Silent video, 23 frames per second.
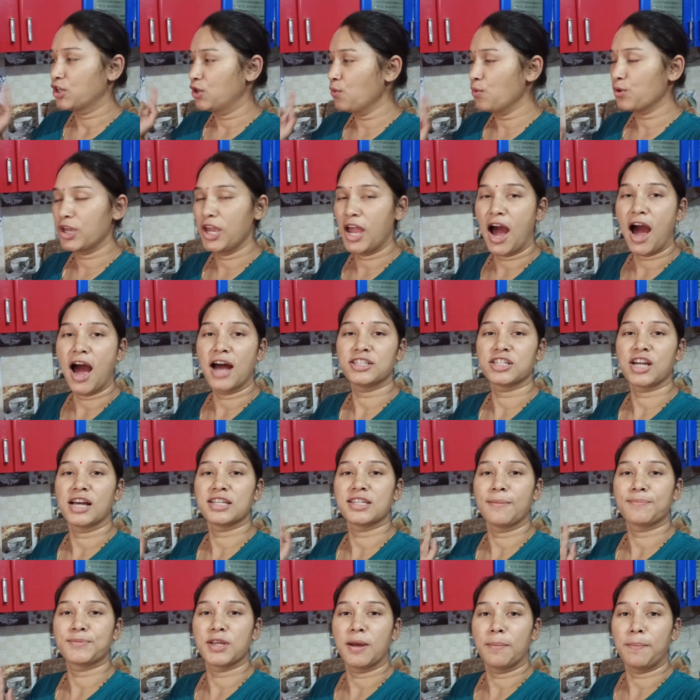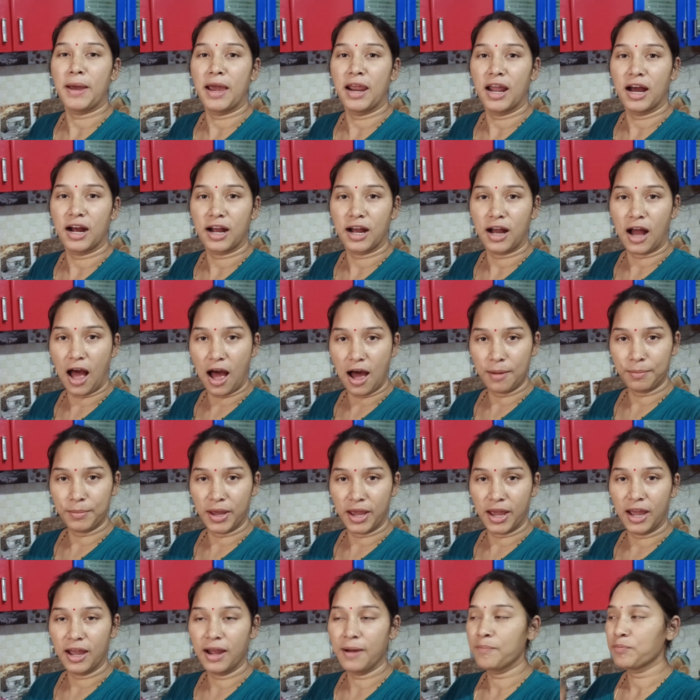क्योंकि आज का सबसे पहला
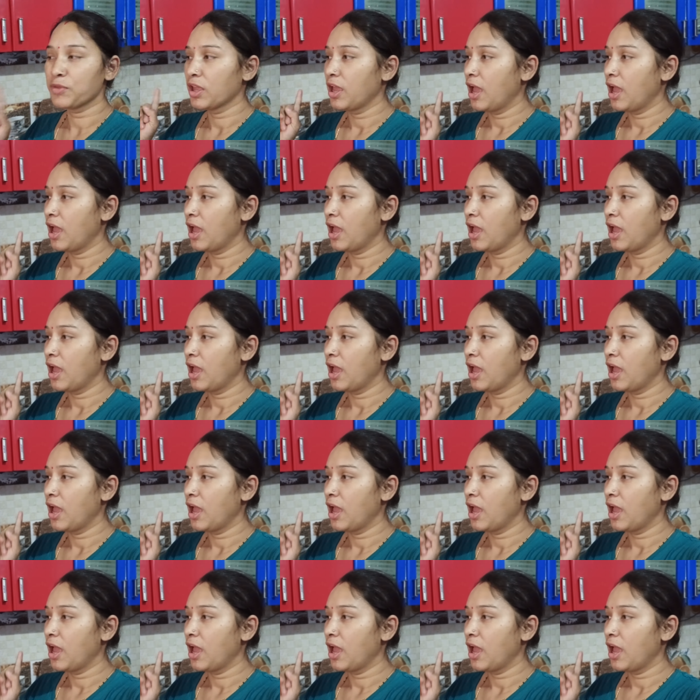काम है